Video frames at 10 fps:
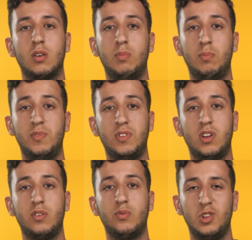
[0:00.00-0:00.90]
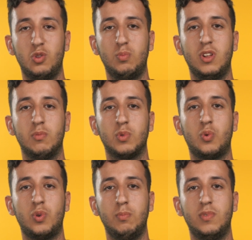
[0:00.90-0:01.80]
كبير بزاف لي دومين
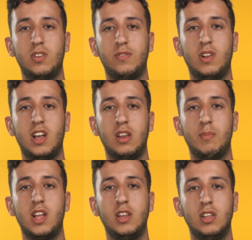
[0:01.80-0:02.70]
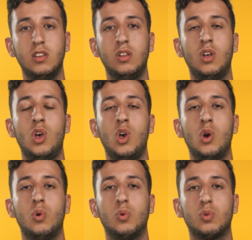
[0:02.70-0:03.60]
المطورين بزاف في العالم حاليا
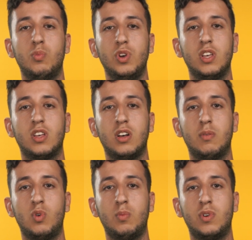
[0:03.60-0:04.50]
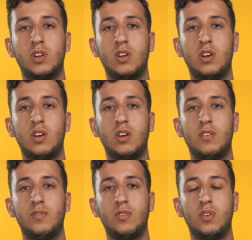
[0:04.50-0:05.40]
وطموحي كمومبر
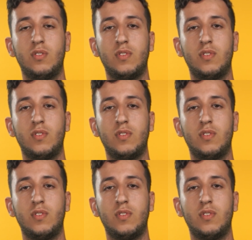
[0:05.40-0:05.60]
آه، في